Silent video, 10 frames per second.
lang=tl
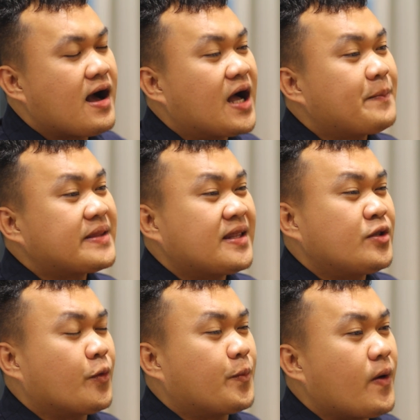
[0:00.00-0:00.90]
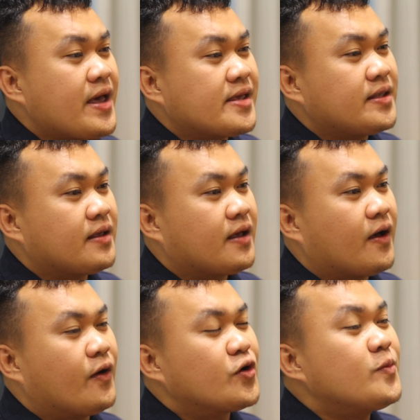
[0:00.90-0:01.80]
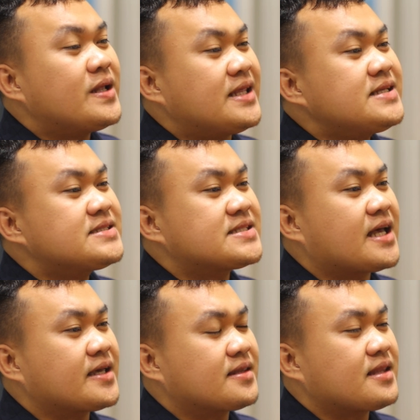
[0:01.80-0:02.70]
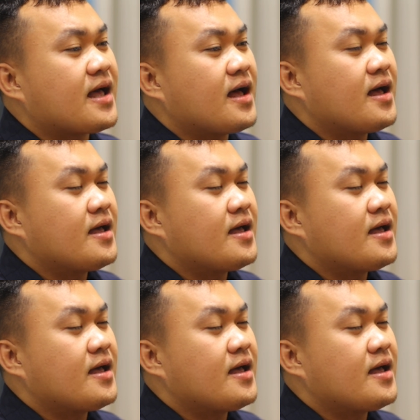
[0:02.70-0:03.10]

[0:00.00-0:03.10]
ang kapatid ko po ay gumaling sa sakit na